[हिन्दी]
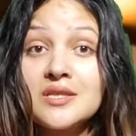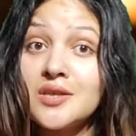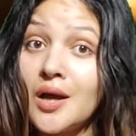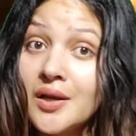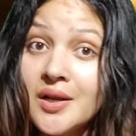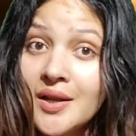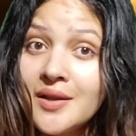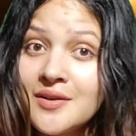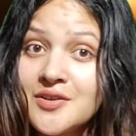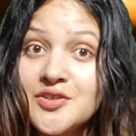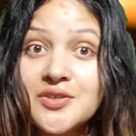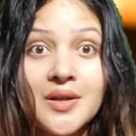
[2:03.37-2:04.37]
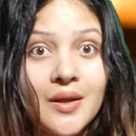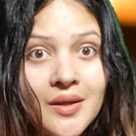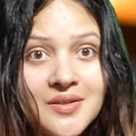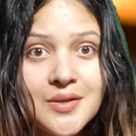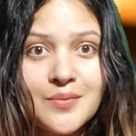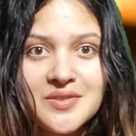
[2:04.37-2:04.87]
इंसान नहीं
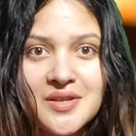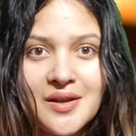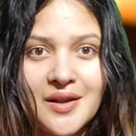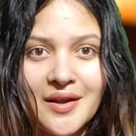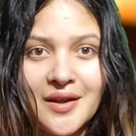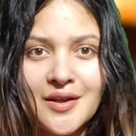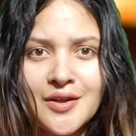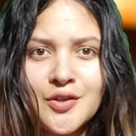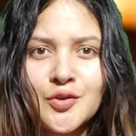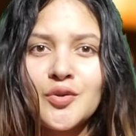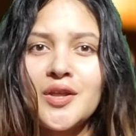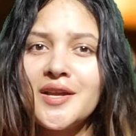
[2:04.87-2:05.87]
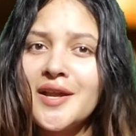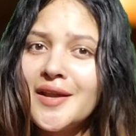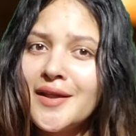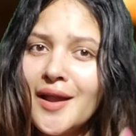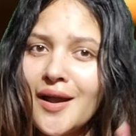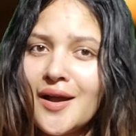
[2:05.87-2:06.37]
शेर समझने लगे तो देखिए
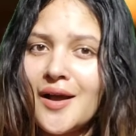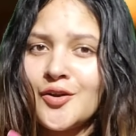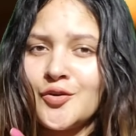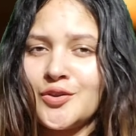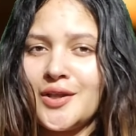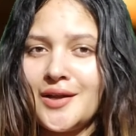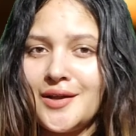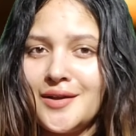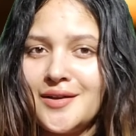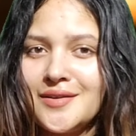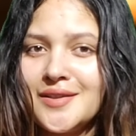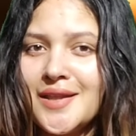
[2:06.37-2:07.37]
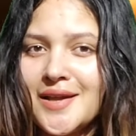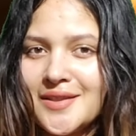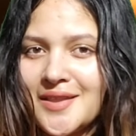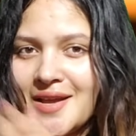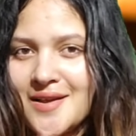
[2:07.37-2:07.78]
क्या हाल होता है देखते